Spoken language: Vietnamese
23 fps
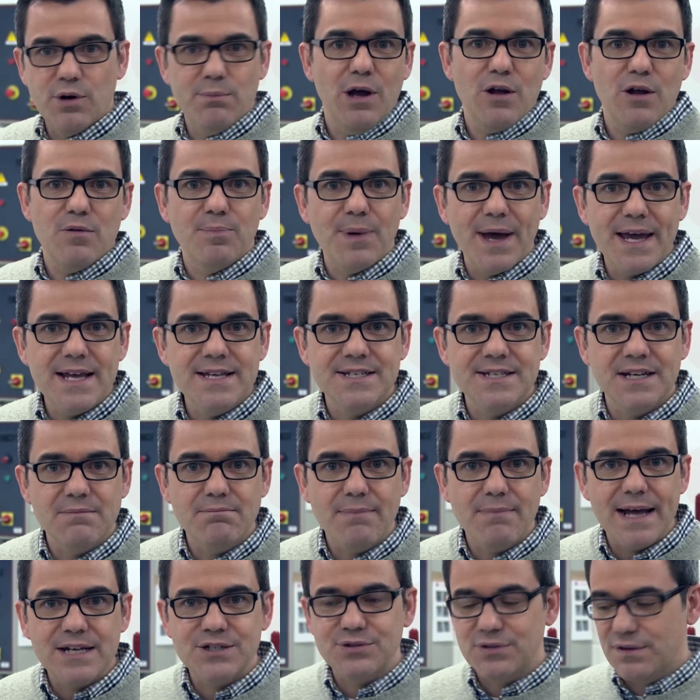nếu như bạn vẫn
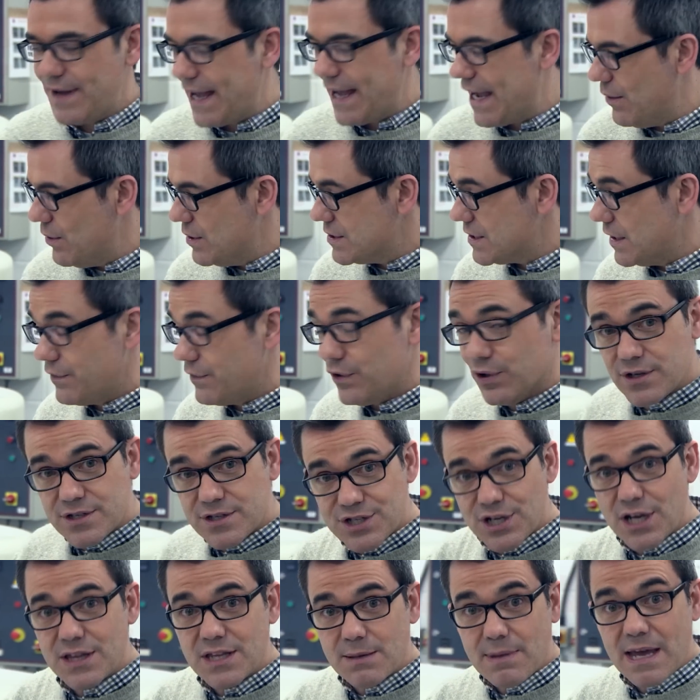lo lắng rằng nó
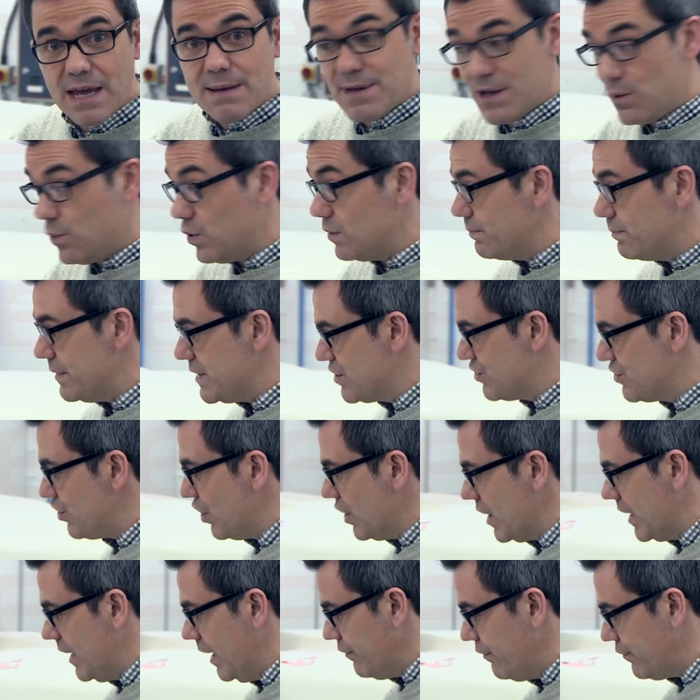không đủ bền, thì đây
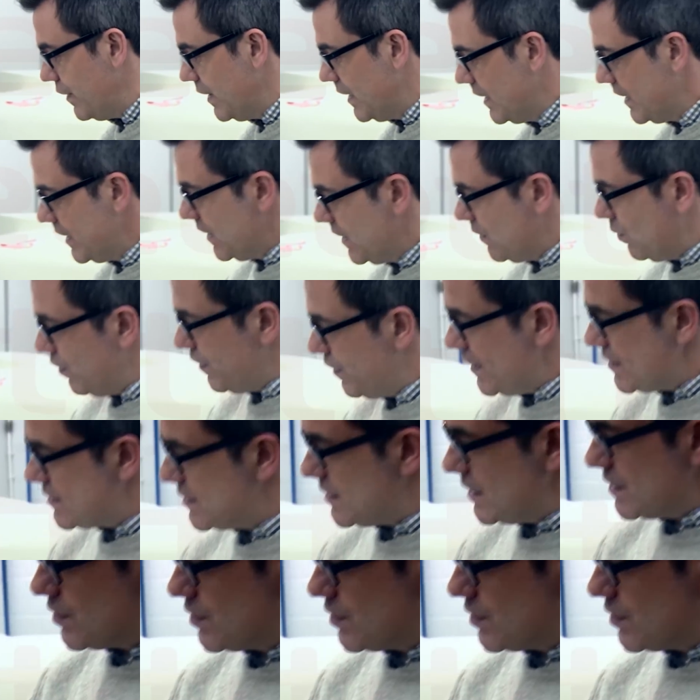là một đoạn khung của xe